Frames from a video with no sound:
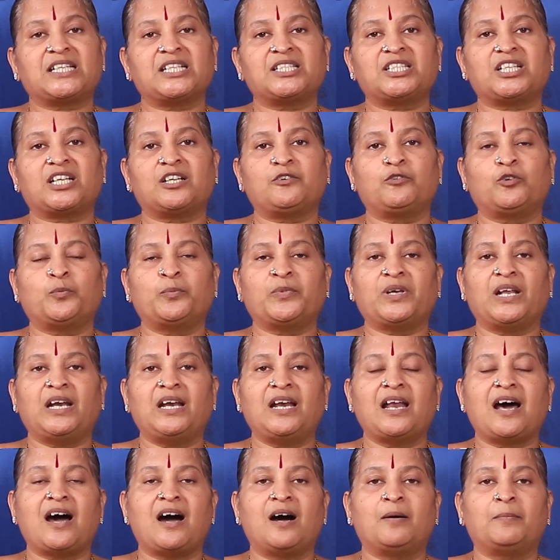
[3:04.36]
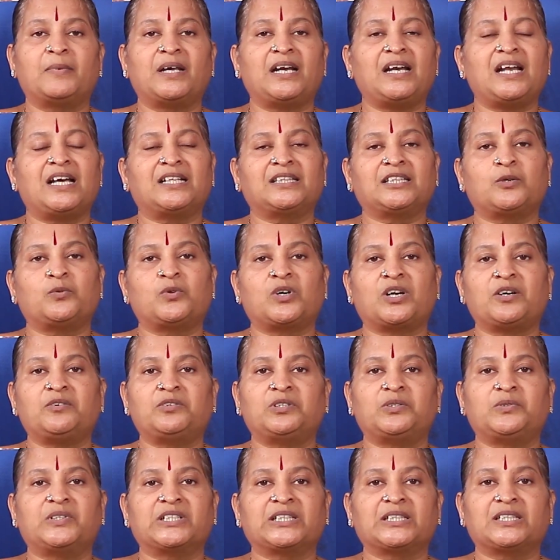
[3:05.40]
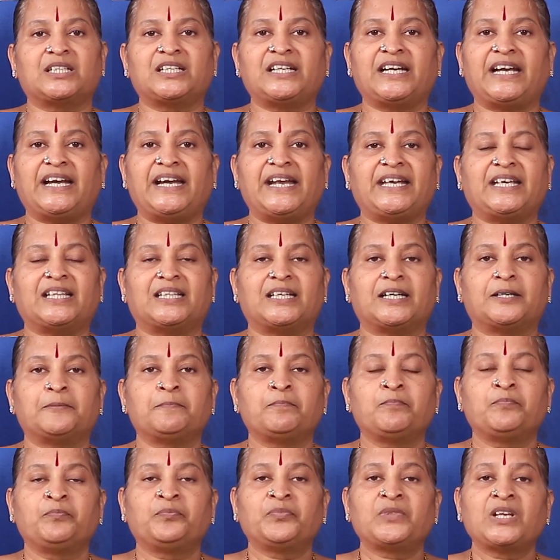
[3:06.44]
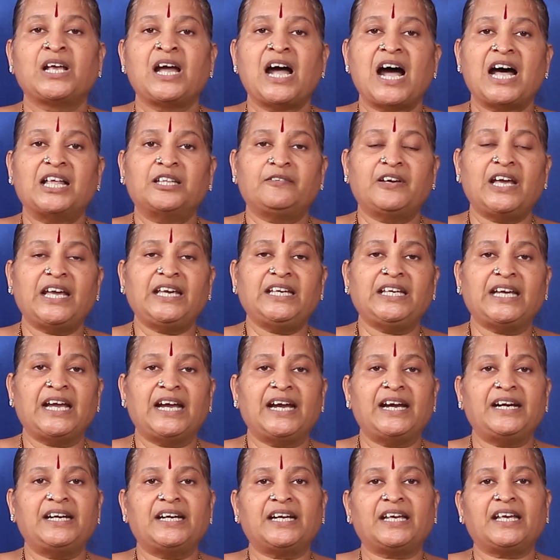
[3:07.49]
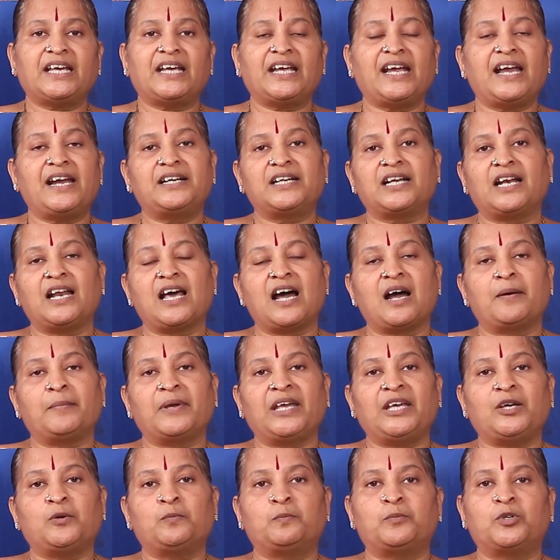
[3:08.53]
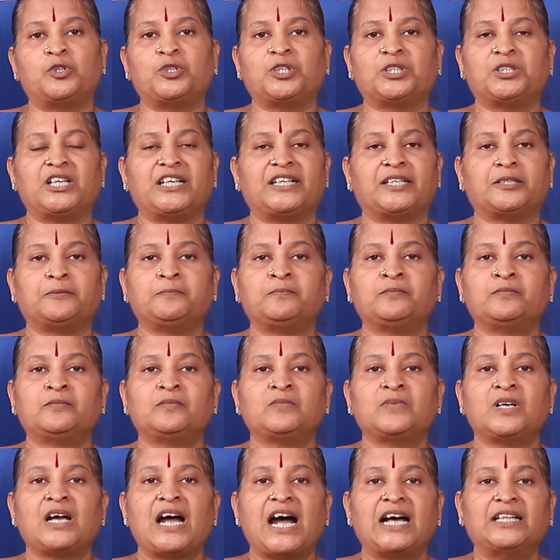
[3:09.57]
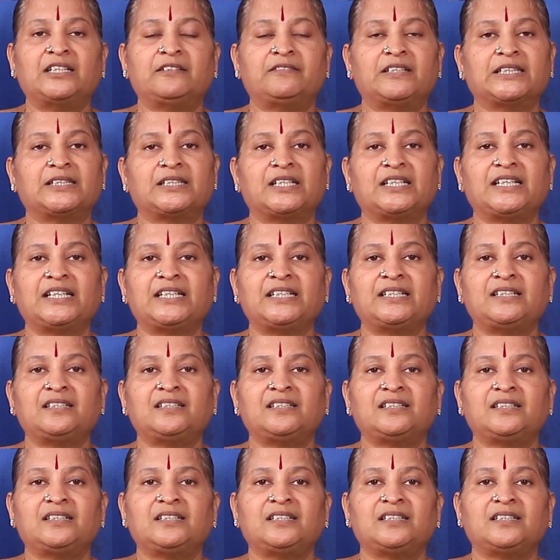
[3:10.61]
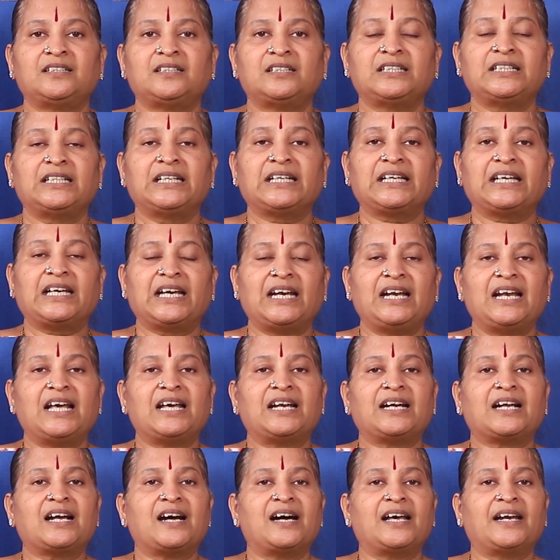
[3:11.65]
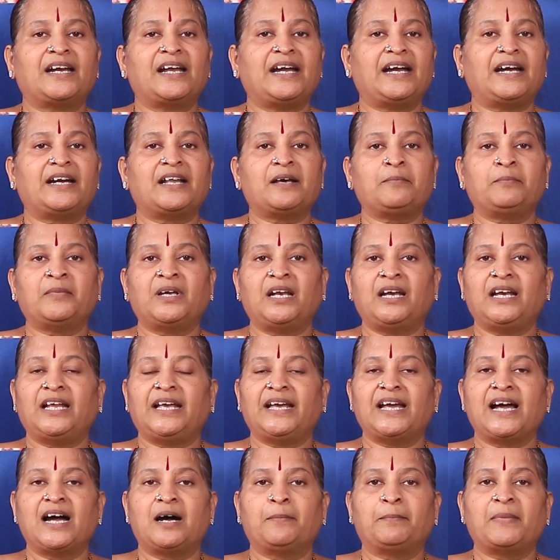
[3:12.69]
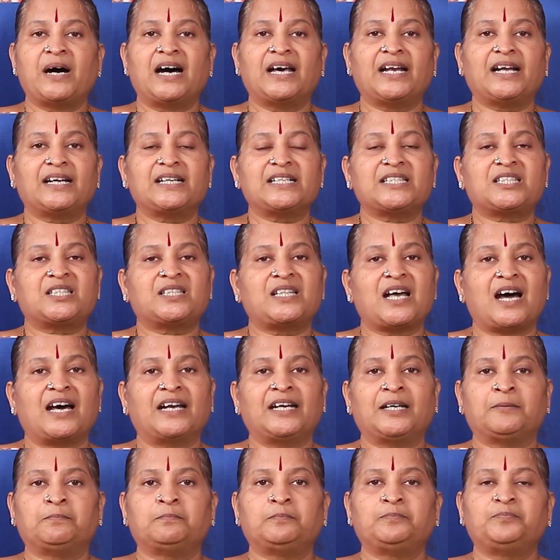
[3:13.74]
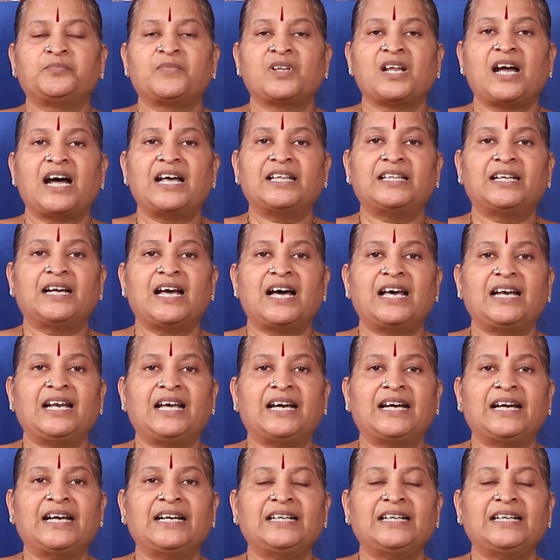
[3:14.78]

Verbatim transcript: சச்சரவும் இல்லாமல் அந்த உறவு வந்து நீடிக்குது அதுவே ஏழுக்கு ஏழில் அமையும் பொழுது அது வந்து கில்லருக்கான இடம் இல்லையா மாரகஸ்தானம் அதனால்